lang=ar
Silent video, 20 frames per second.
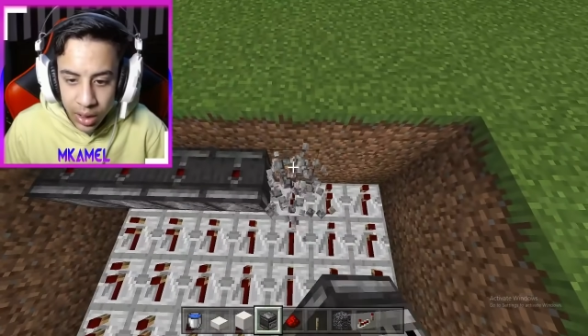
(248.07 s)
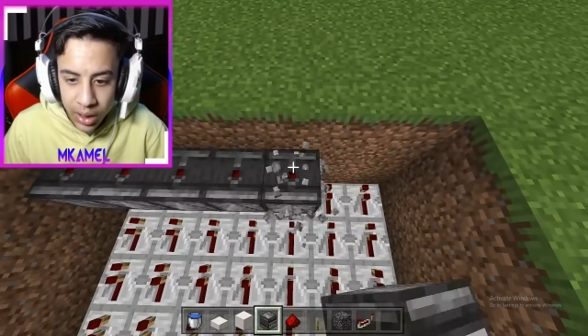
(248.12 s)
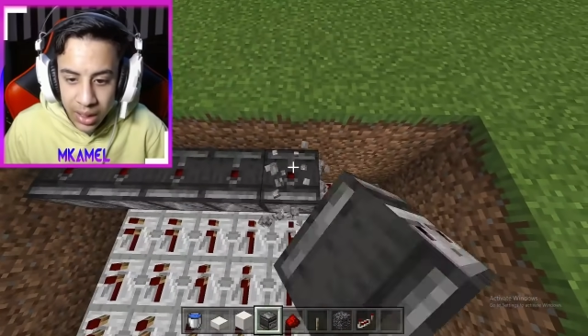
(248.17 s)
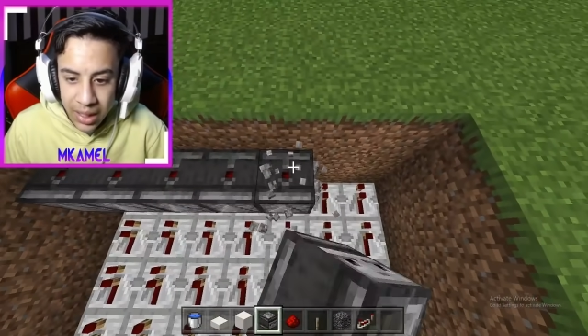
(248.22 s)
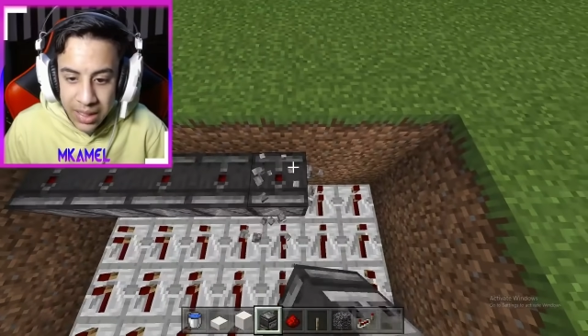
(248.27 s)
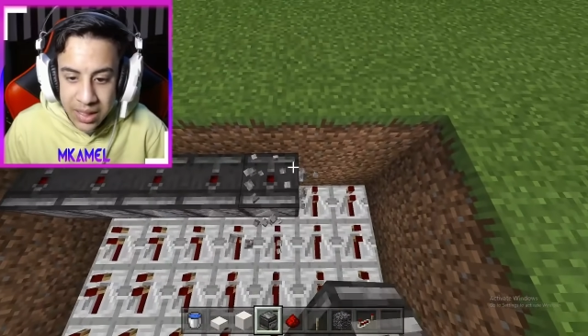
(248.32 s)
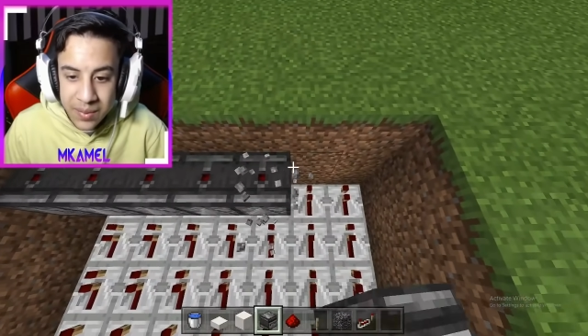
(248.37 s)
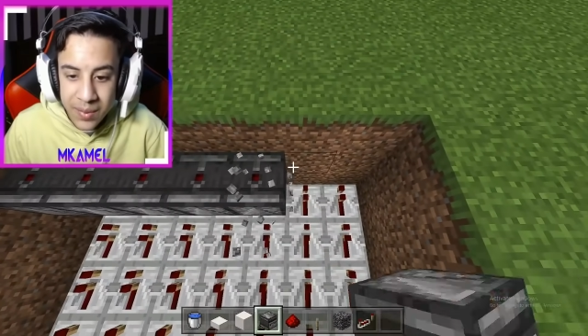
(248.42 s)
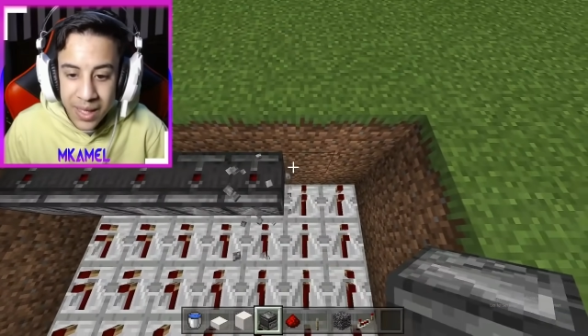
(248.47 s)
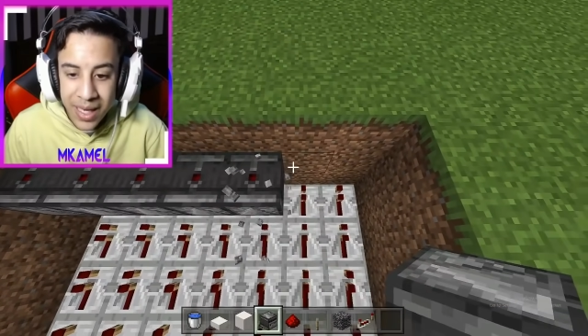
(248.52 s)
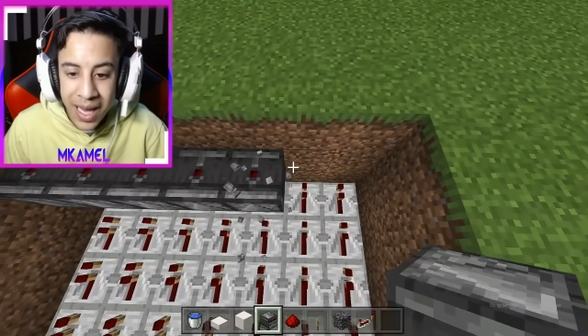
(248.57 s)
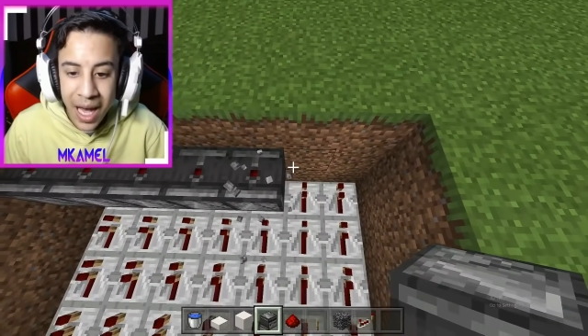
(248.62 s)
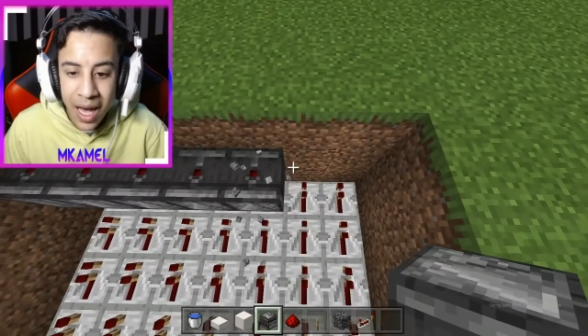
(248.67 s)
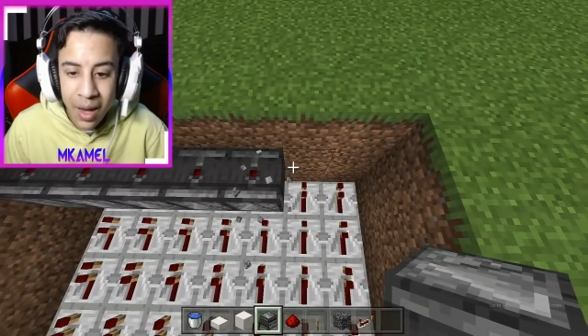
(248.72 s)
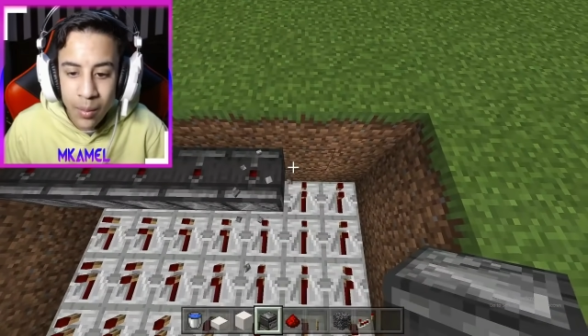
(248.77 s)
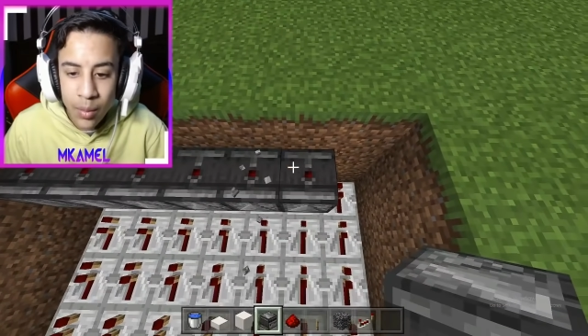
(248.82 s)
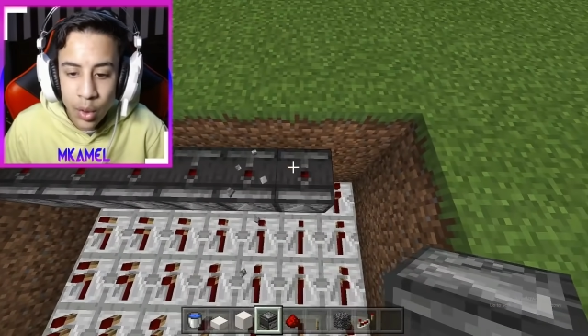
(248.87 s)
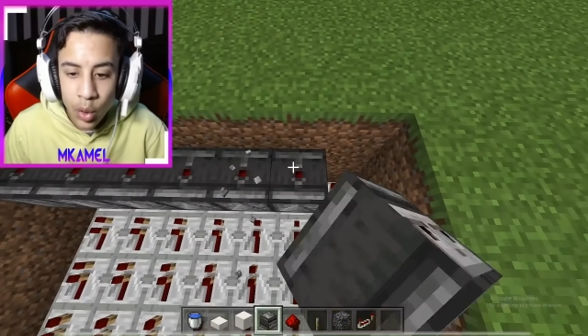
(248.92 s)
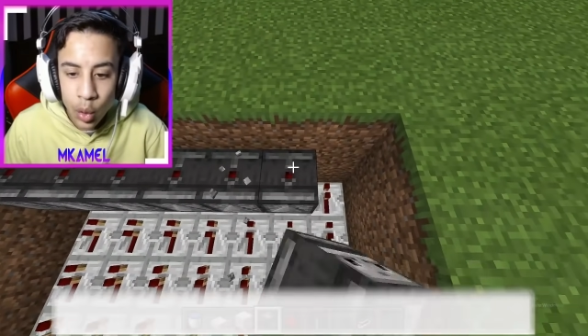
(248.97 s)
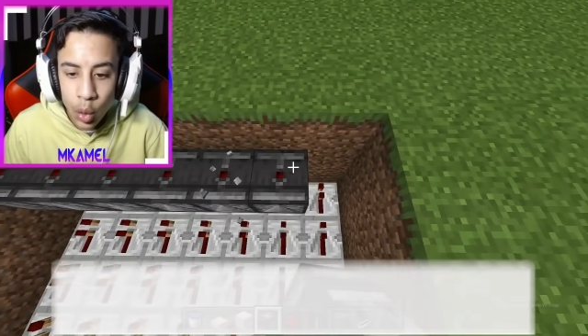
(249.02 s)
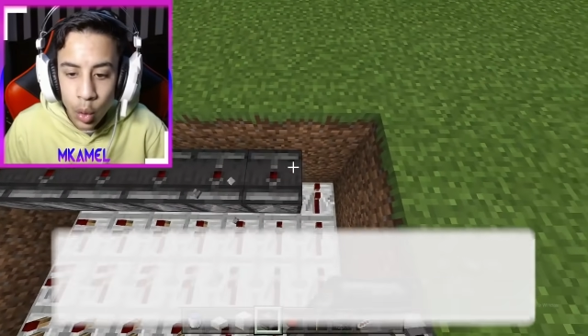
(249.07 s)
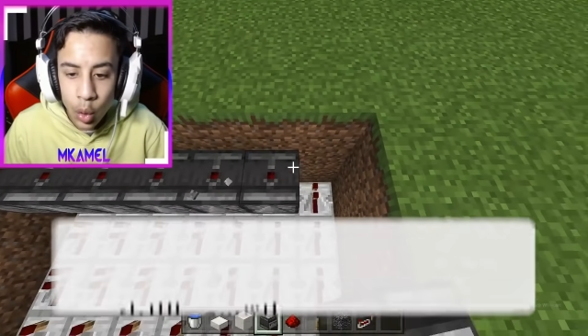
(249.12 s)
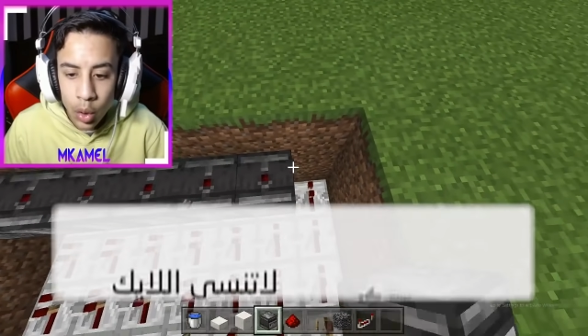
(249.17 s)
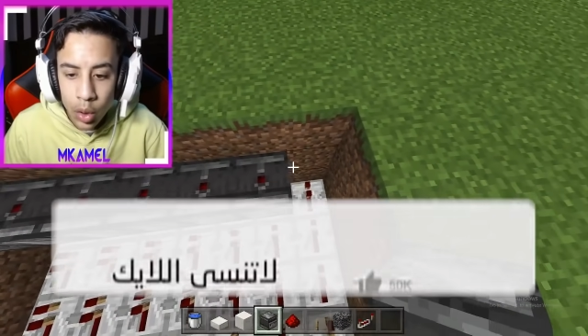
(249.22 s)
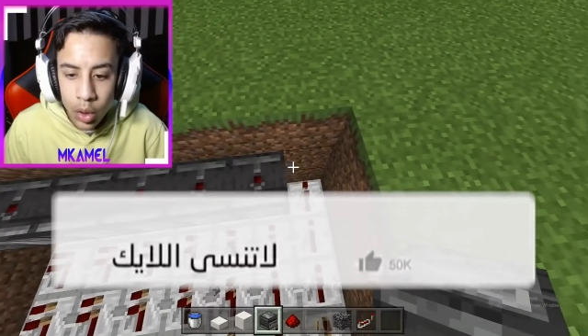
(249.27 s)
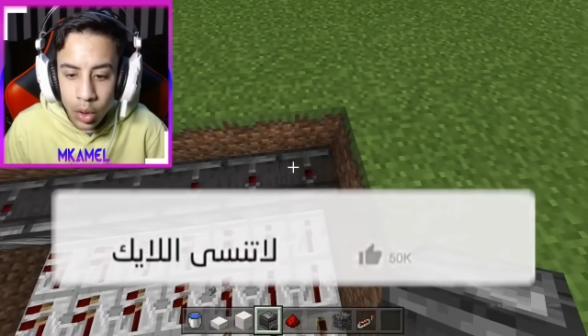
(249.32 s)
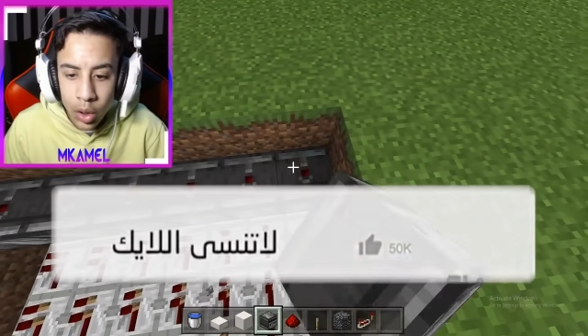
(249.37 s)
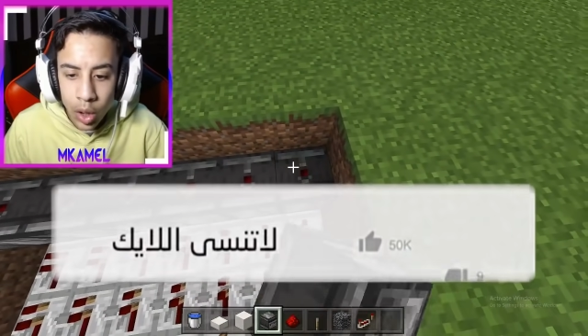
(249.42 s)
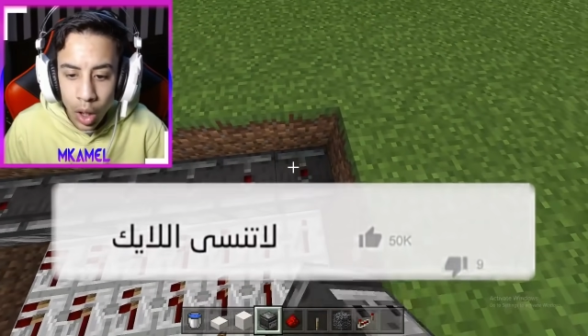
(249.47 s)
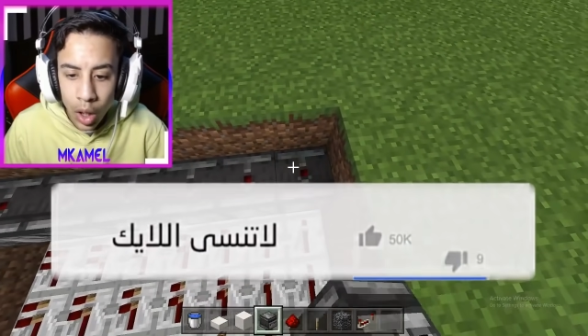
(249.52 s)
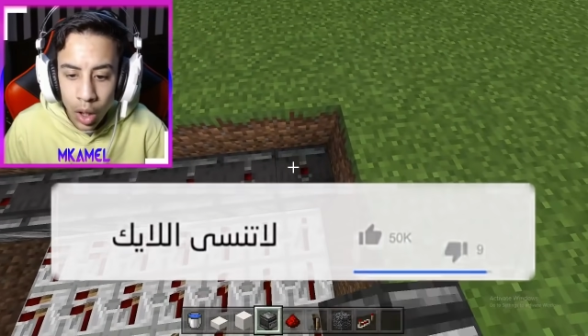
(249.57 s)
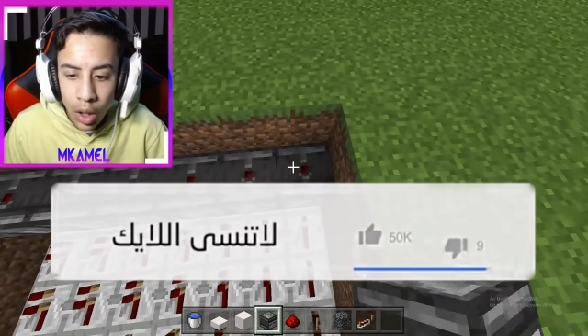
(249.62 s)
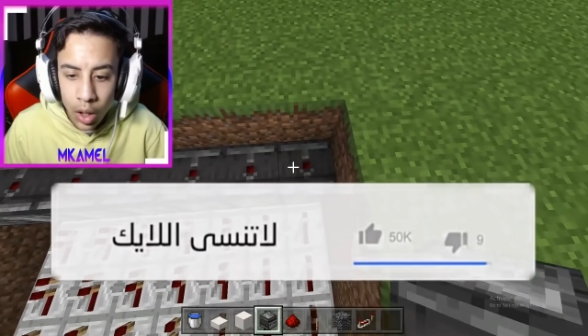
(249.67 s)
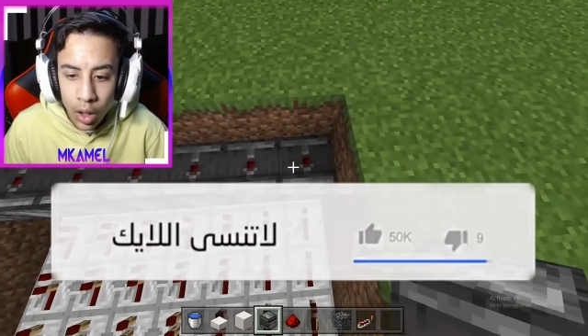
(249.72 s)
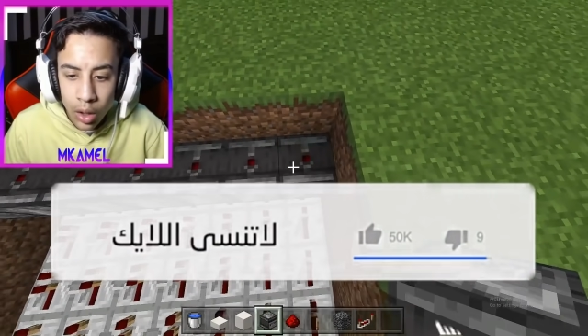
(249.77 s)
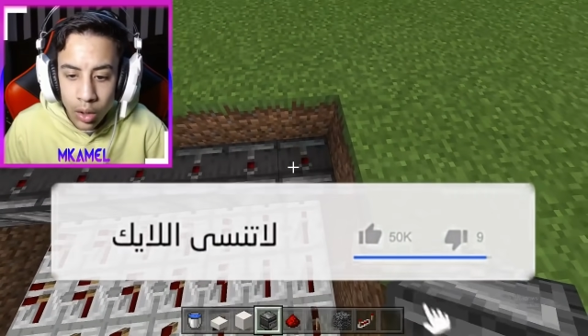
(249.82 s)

لازم اعمل كل ده